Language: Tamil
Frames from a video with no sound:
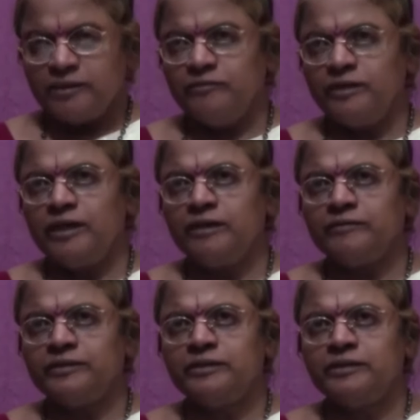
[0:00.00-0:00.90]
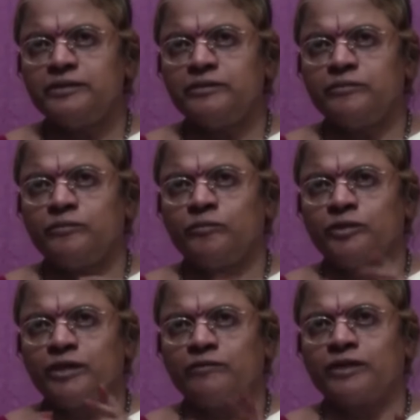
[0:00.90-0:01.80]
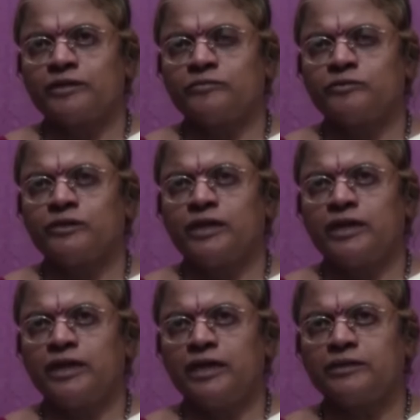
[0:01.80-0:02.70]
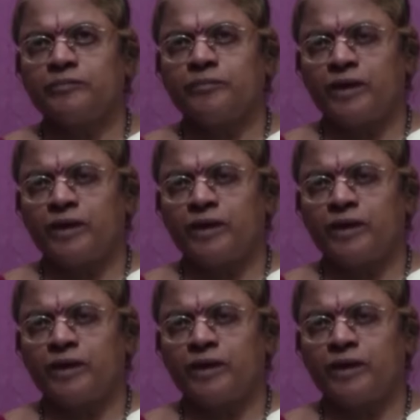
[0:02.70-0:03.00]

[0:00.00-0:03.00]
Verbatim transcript: இவங்க வந்து முதல் வணக்கம் சொன்னாங்கன்னா அந்த